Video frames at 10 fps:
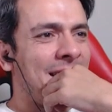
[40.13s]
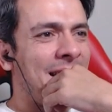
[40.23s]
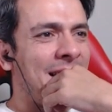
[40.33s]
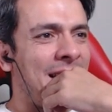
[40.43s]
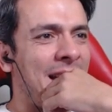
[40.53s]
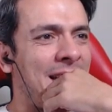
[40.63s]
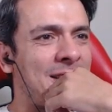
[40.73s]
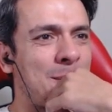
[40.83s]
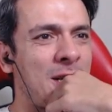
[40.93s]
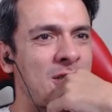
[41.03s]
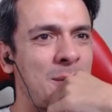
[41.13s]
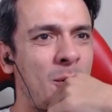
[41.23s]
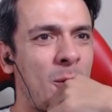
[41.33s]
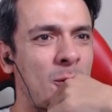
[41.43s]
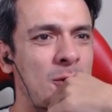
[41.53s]
E, eğitim acemi
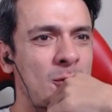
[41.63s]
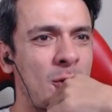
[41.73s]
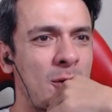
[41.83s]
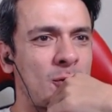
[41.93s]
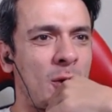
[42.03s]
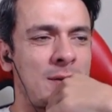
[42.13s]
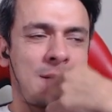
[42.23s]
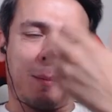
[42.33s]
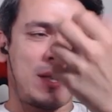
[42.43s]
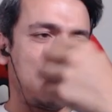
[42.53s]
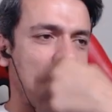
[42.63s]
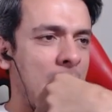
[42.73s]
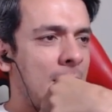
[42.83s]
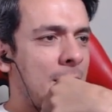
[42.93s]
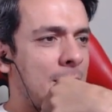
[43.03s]
orta zor zor tabii ki değil.
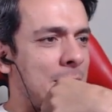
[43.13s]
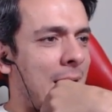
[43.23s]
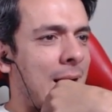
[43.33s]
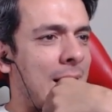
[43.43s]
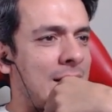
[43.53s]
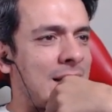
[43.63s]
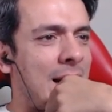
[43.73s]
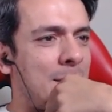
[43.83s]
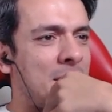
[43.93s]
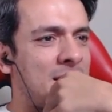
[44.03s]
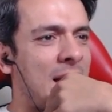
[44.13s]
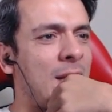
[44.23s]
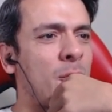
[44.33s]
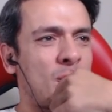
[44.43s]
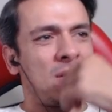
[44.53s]
Bir dakika gaza gelme. Yeni
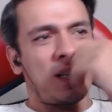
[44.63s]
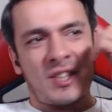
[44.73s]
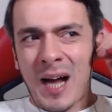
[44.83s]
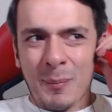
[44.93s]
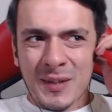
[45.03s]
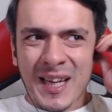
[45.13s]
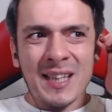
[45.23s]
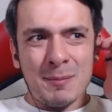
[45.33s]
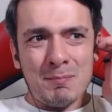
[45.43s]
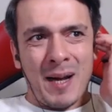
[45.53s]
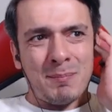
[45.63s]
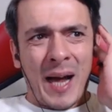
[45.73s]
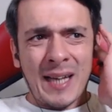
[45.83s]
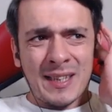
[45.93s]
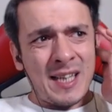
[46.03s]
oyuncular için. Abi yeniyim ben.
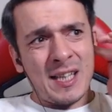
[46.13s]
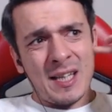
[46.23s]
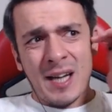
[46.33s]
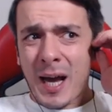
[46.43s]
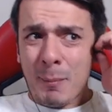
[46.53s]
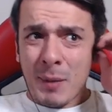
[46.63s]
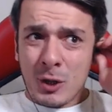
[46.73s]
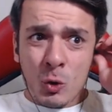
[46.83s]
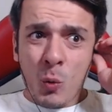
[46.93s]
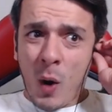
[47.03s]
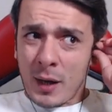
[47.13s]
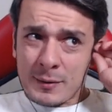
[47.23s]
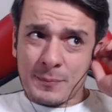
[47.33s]
Ben yeni. I am a new one.